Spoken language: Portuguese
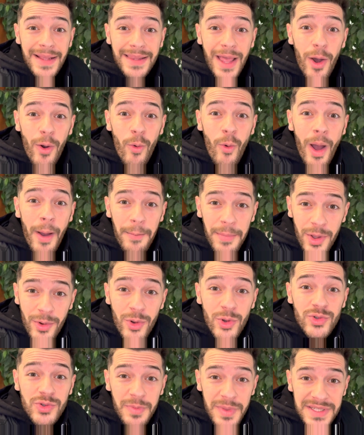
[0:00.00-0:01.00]
tá o
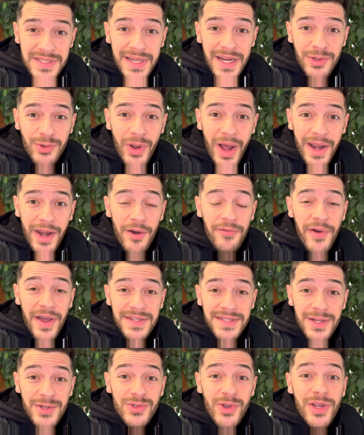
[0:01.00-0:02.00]
amigo subscrito do canal
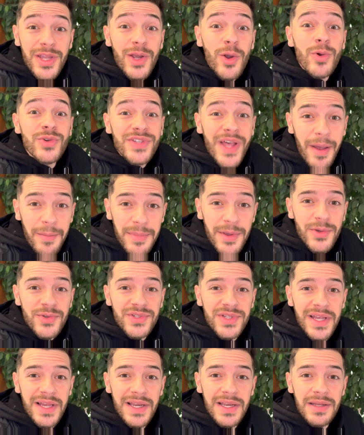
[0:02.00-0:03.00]
fazendo, só que com os
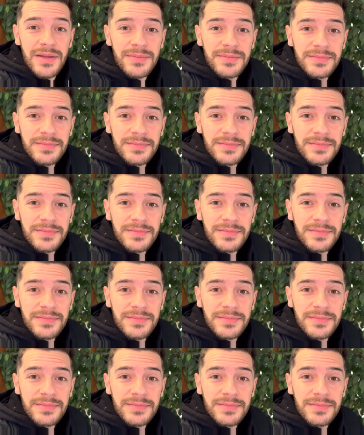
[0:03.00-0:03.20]
amigos dele.